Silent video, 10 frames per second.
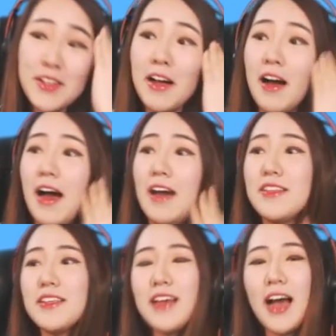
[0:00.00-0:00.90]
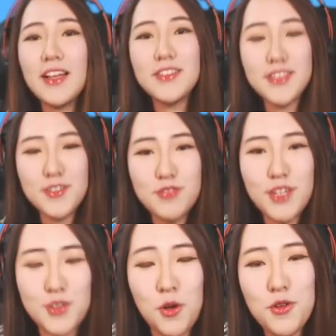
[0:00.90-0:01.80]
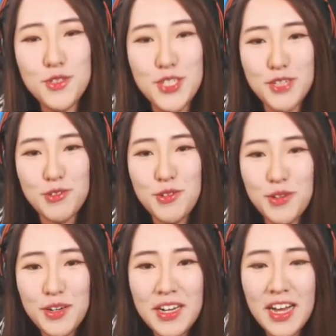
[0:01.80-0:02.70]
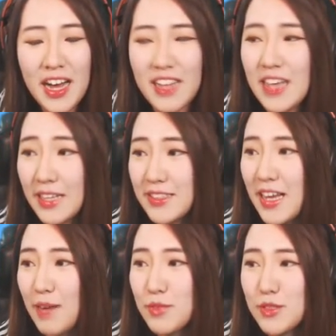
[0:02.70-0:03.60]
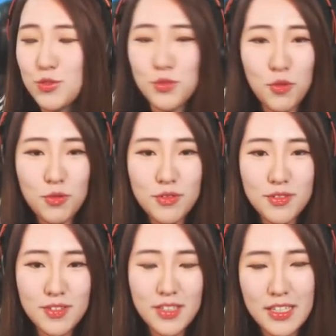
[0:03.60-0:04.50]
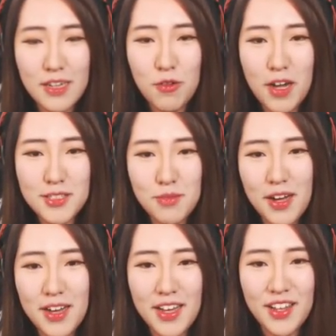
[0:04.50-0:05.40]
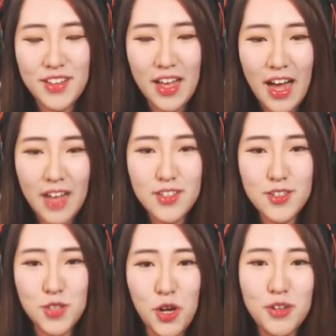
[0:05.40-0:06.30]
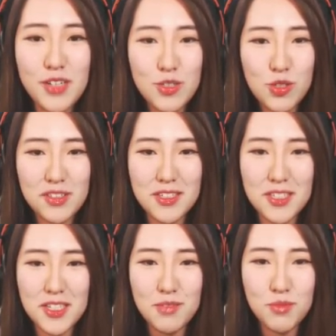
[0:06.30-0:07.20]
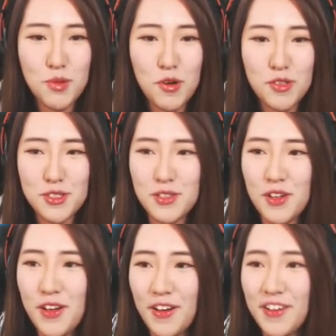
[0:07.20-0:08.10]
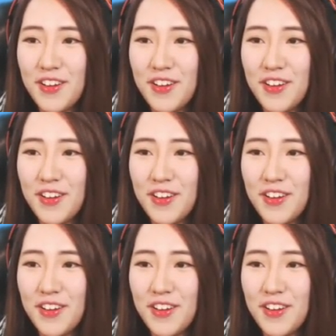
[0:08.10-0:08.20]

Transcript: 아니 아들을 누가 저런 식으로 아니 아들이 아무리 중독이라고 하지만 아들을 저렇게 추락사 시키는 부모가 어딨어